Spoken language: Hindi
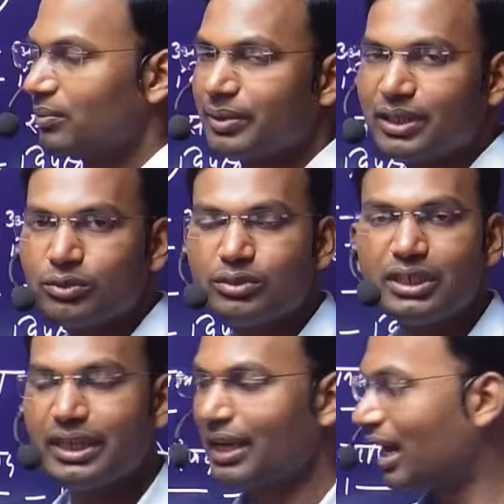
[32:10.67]
पर तो
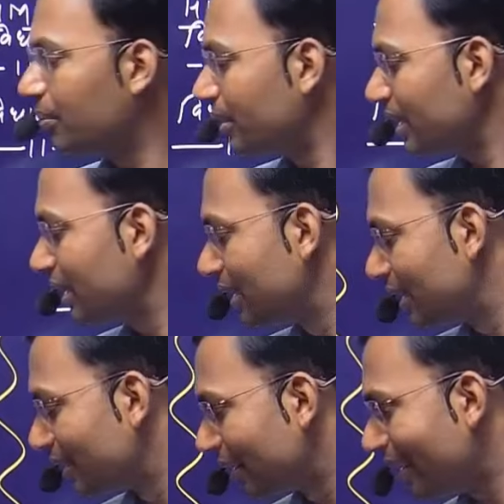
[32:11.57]
ये यहाँ पर
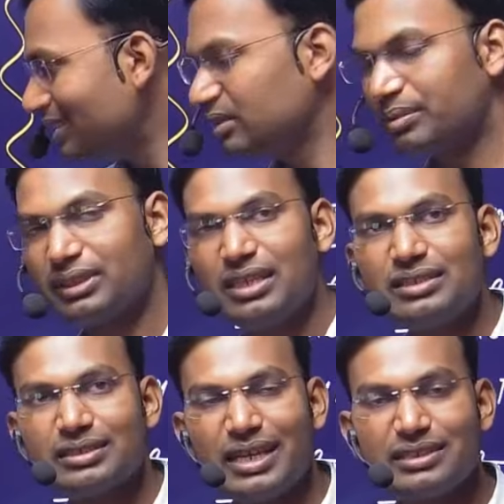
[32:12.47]
राष्ट्रपति
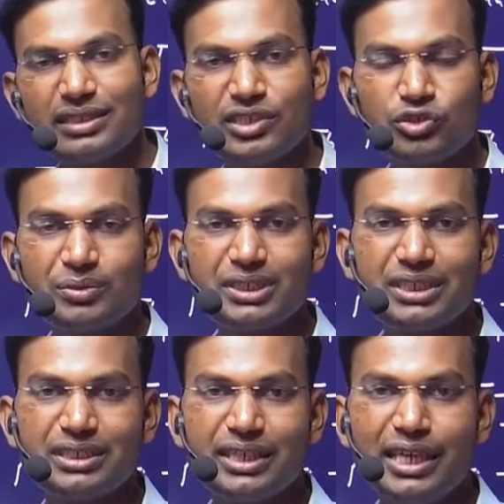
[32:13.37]
से सदस्यों में से
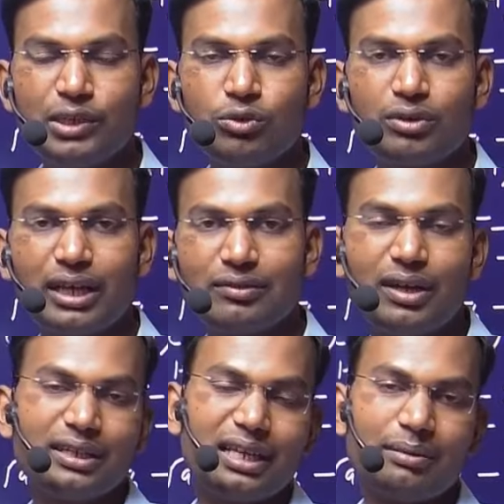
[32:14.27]
किसी एक को
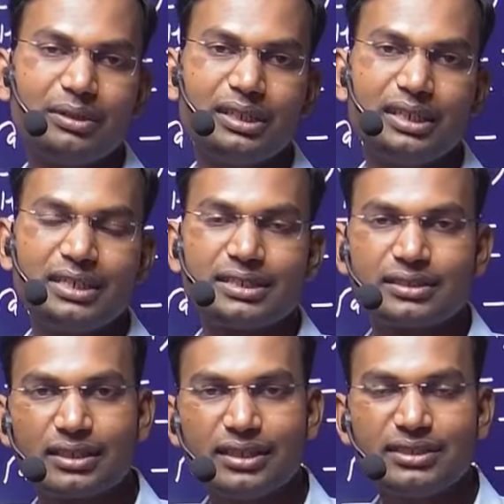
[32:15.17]
कार्यवाहक यहाँ पर
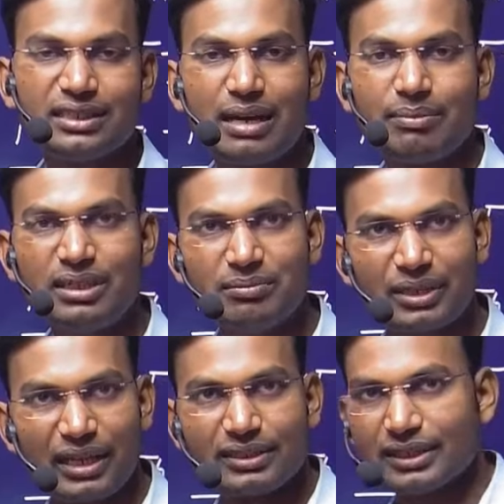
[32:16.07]
सदस्य यहाँ पर
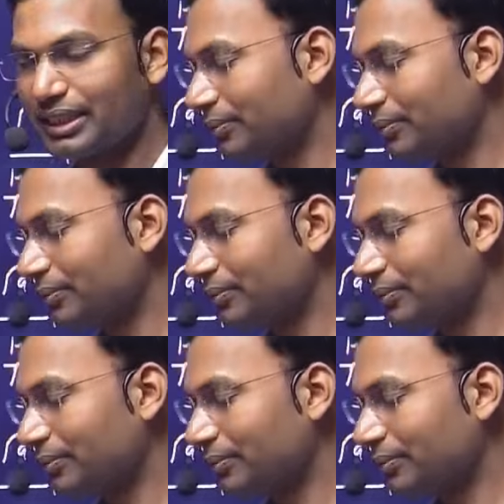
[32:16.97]
बनाते हैं